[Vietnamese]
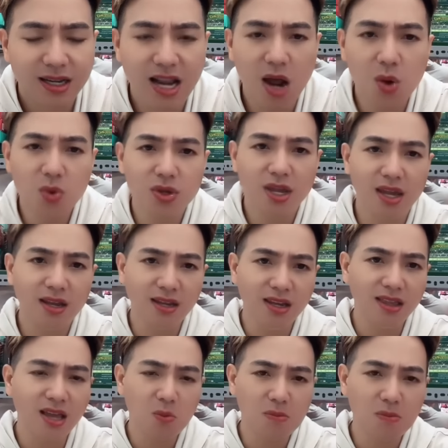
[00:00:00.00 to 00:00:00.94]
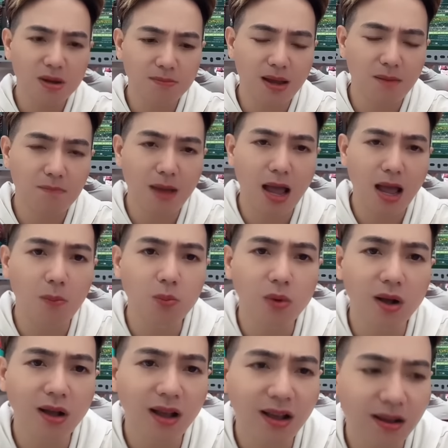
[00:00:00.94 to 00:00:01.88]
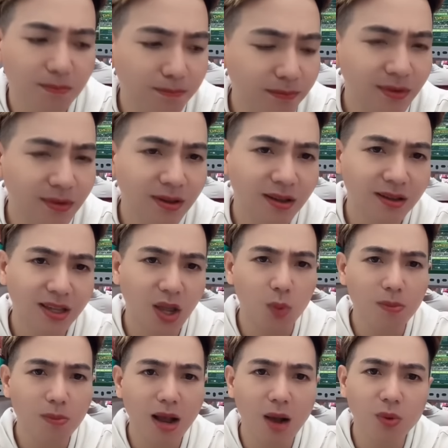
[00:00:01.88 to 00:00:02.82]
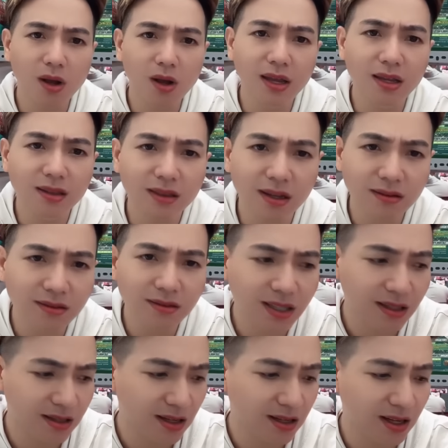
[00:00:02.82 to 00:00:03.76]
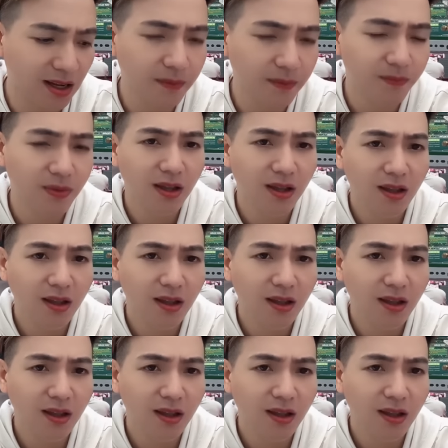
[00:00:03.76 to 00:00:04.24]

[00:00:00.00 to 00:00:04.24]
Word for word: đạo diễn gì đâu mà mà mà không có kiểu mà không có ý tứ gì hết trơn vậy